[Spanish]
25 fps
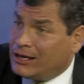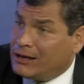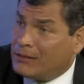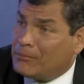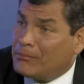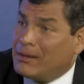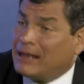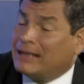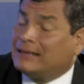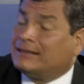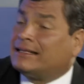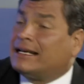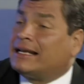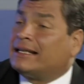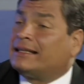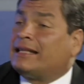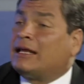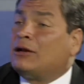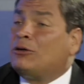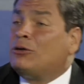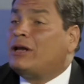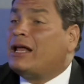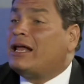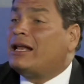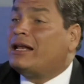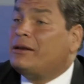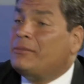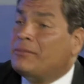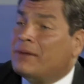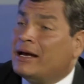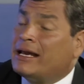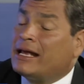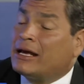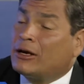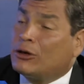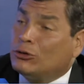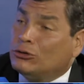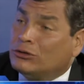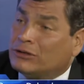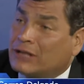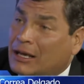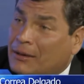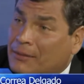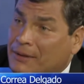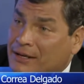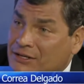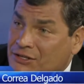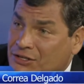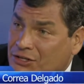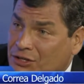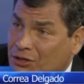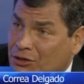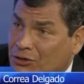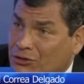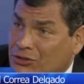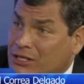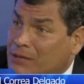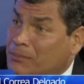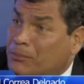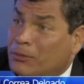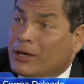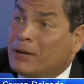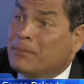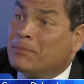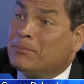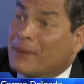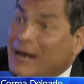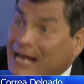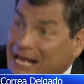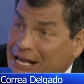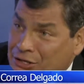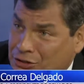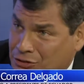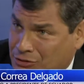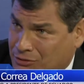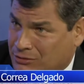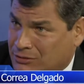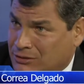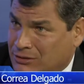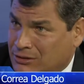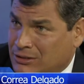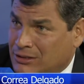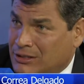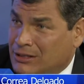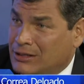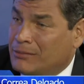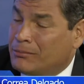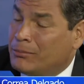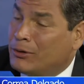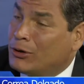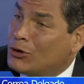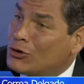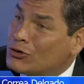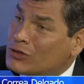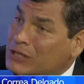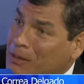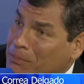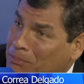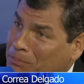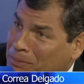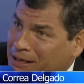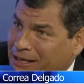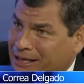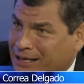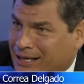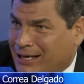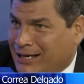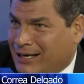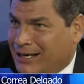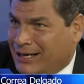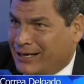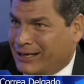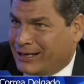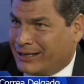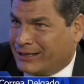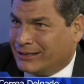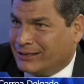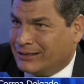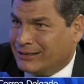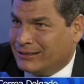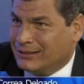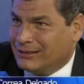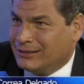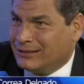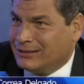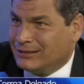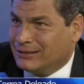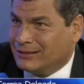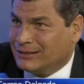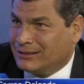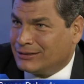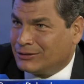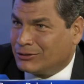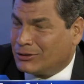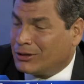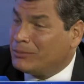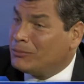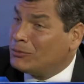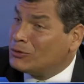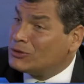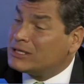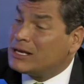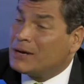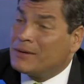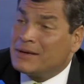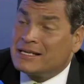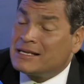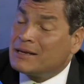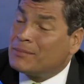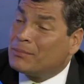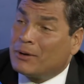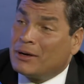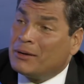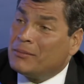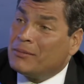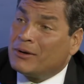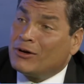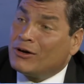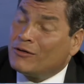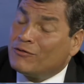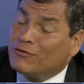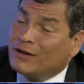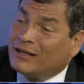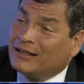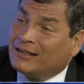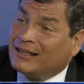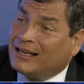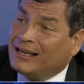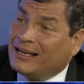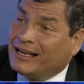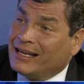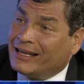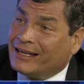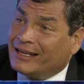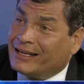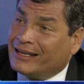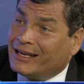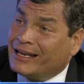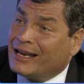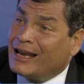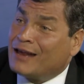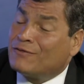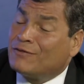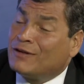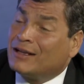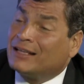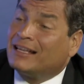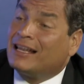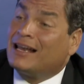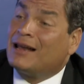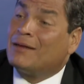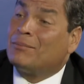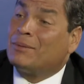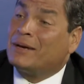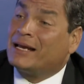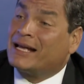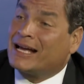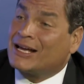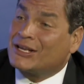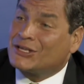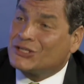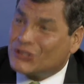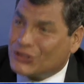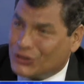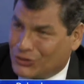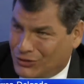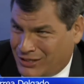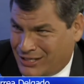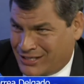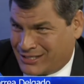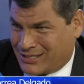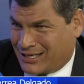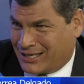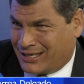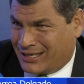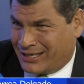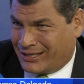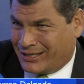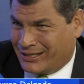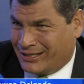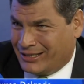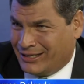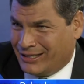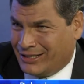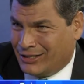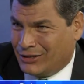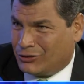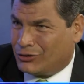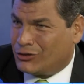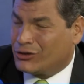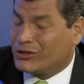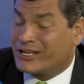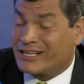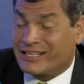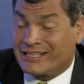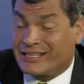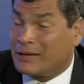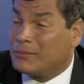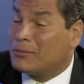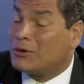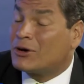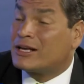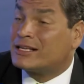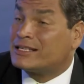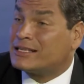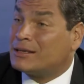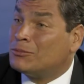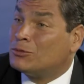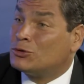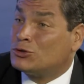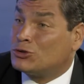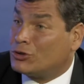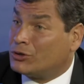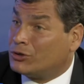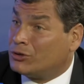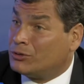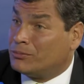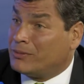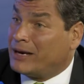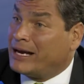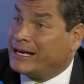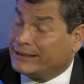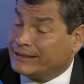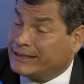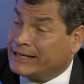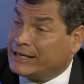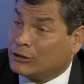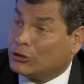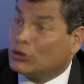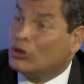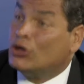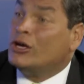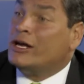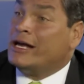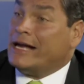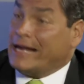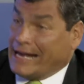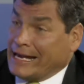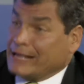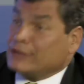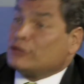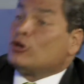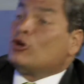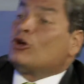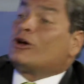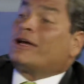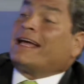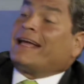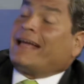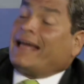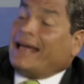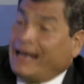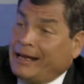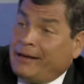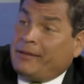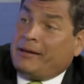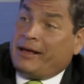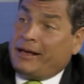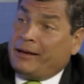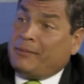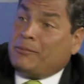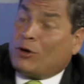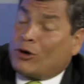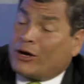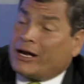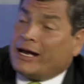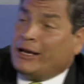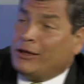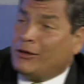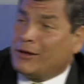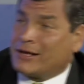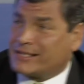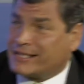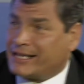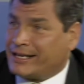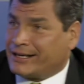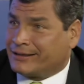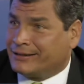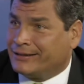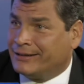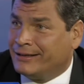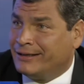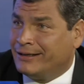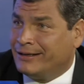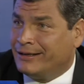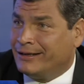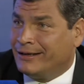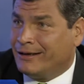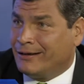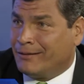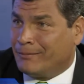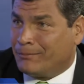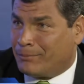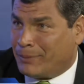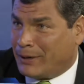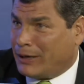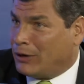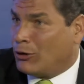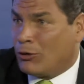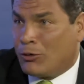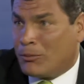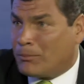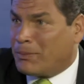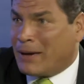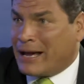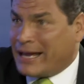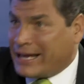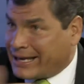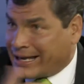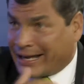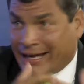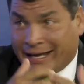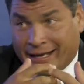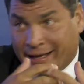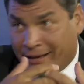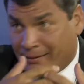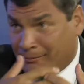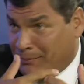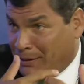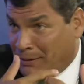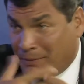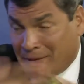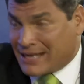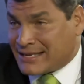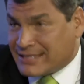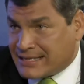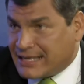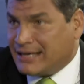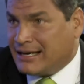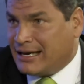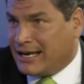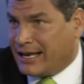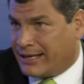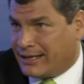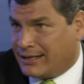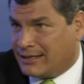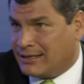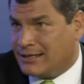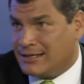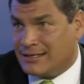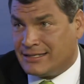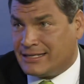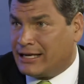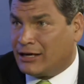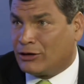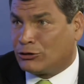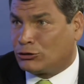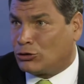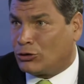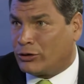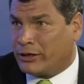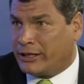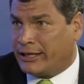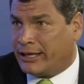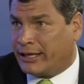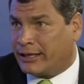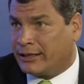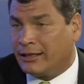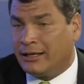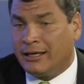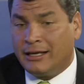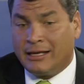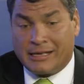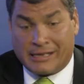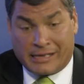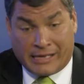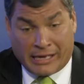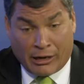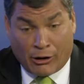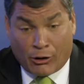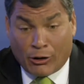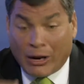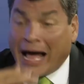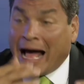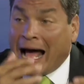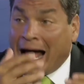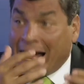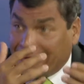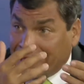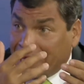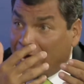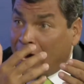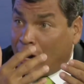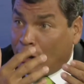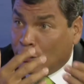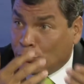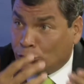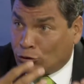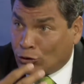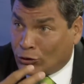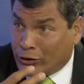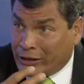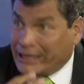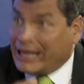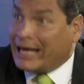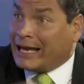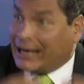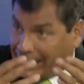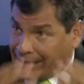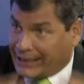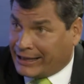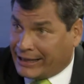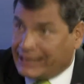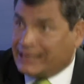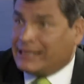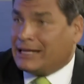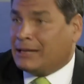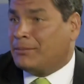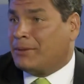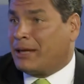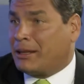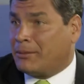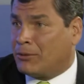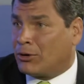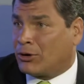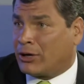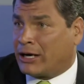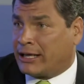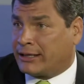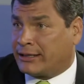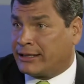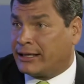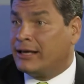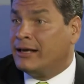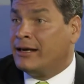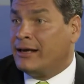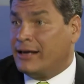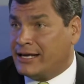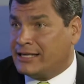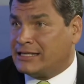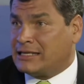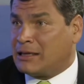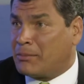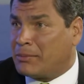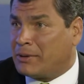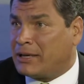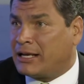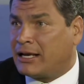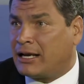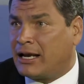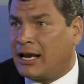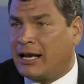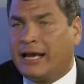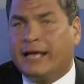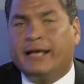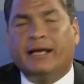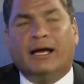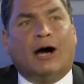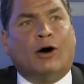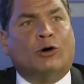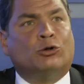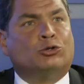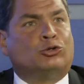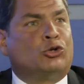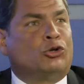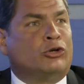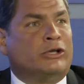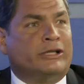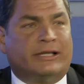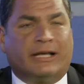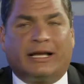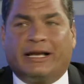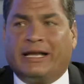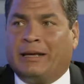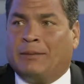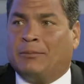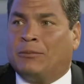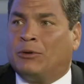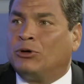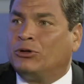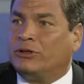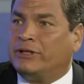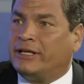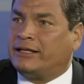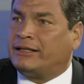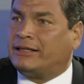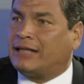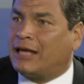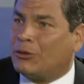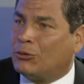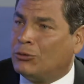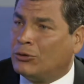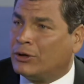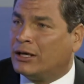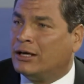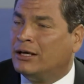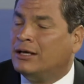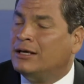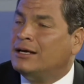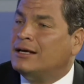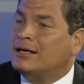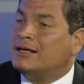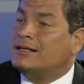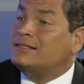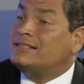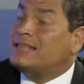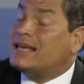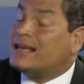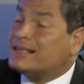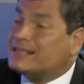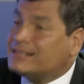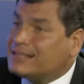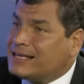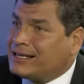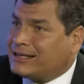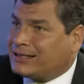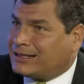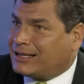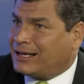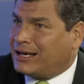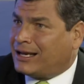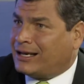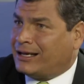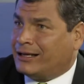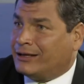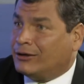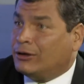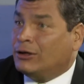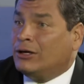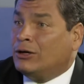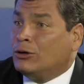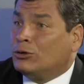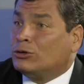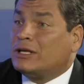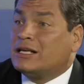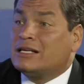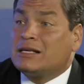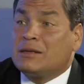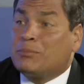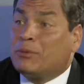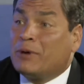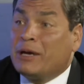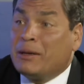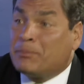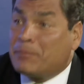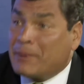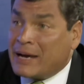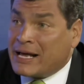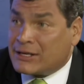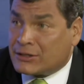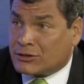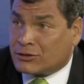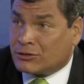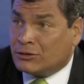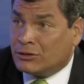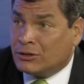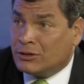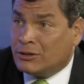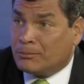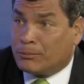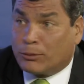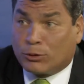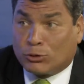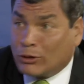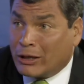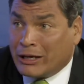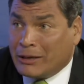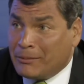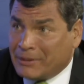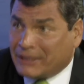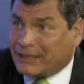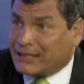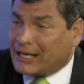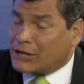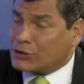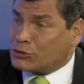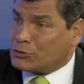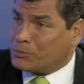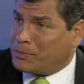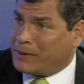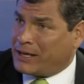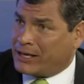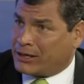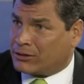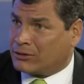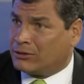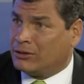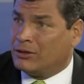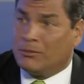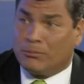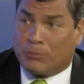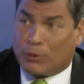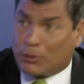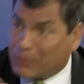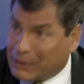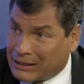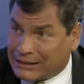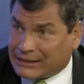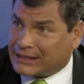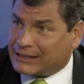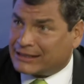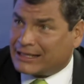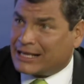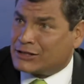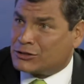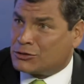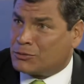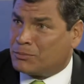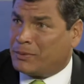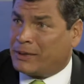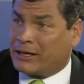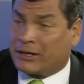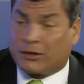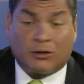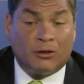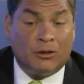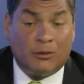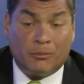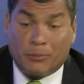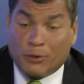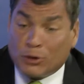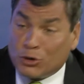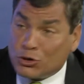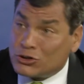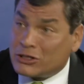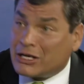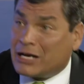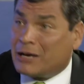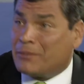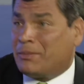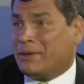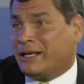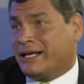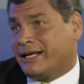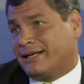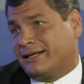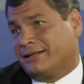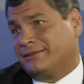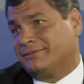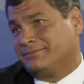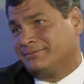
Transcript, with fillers: Maltratar a un animal es contravención, se puede ir preso, pero no se aplica la ley. Entonces muchas veces el problema no es falta de ley, es la falta de la aplicación de esa ley. que tenemos que ser mucho más estrictos. Eso es lo que hemos querido hacer pero en un país que vivía sin ley, sin autoridad, que ahora haya autoridad legítima, democrática, y se aplique la ley, autoritarismo, dictadura. Ya existe la ley. Usted se puede ir preso por no alimentar a su perro, por maltratar a su perro, pero no se la aplica.